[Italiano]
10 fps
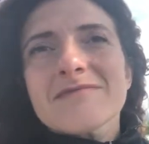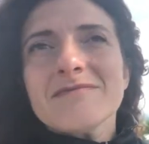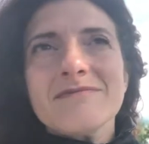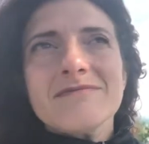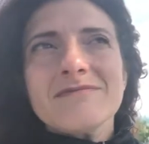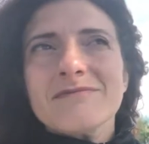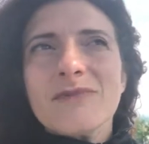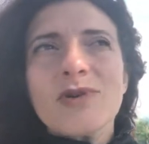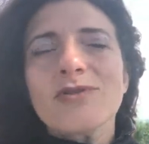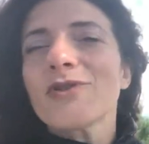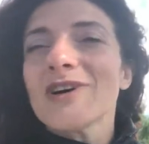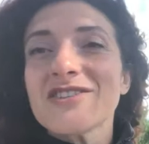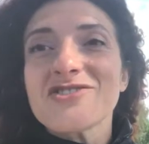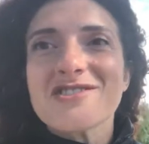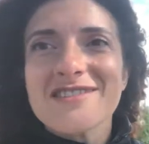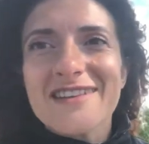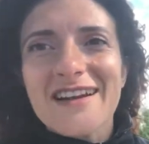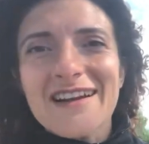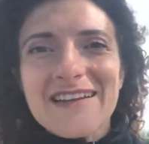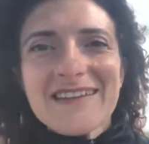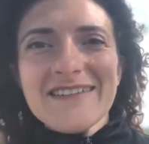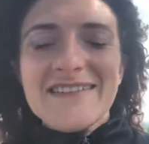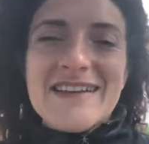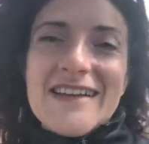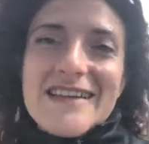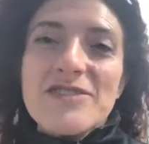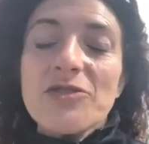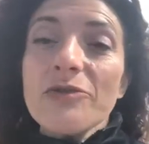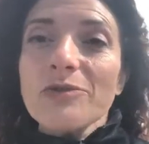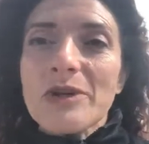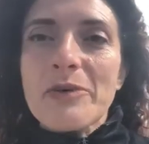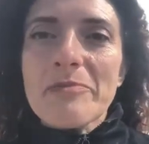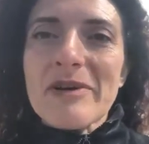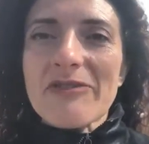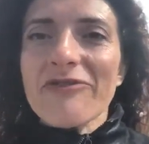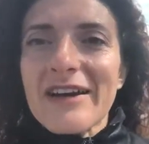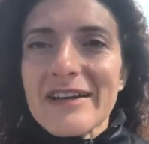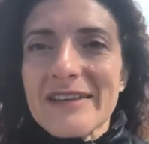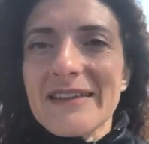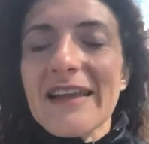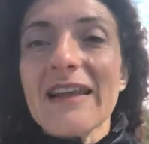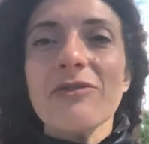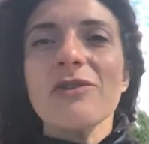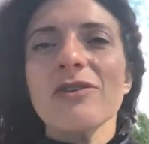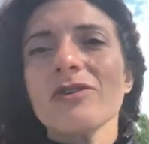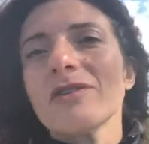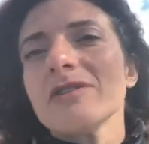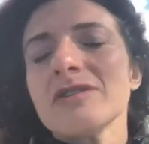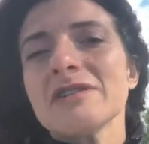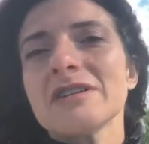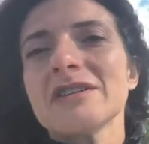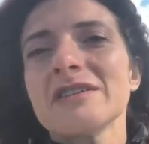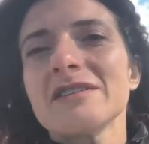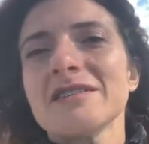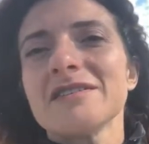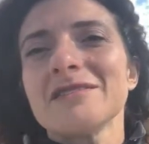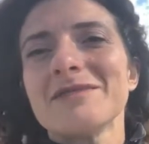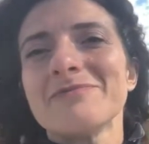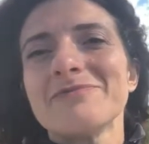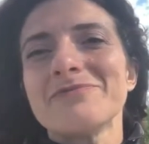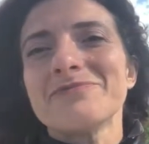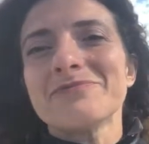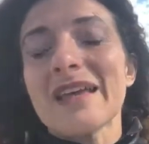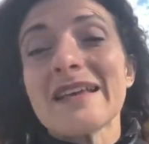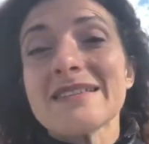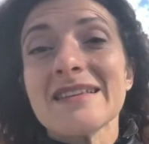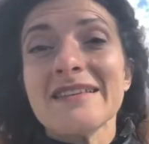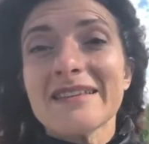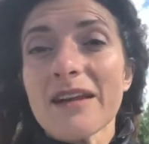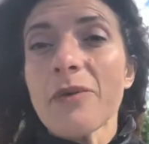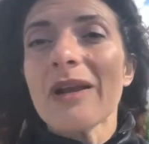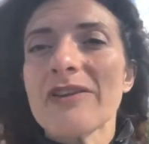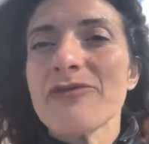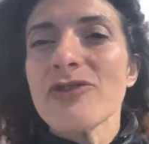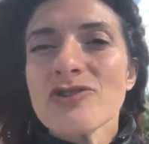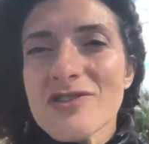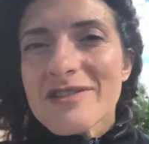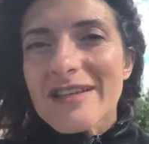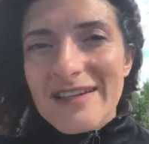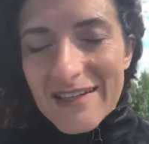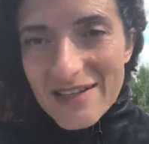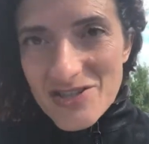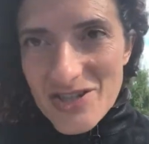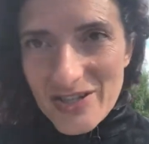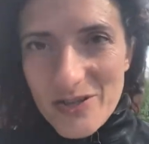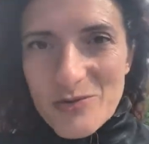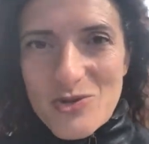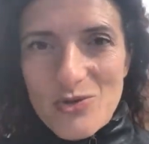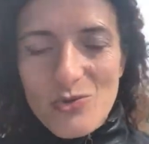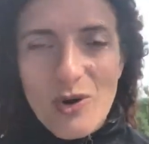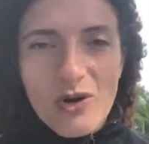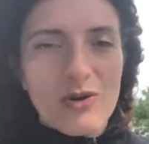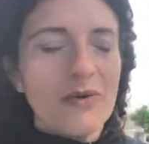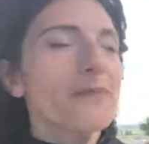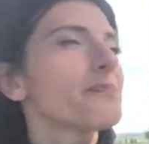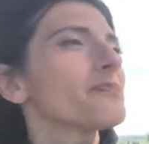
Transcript: mm, molto ancestrale. Sono venuta qui per fare del lavoro ehm, e sentire quale fosse l'energia di questo luogo.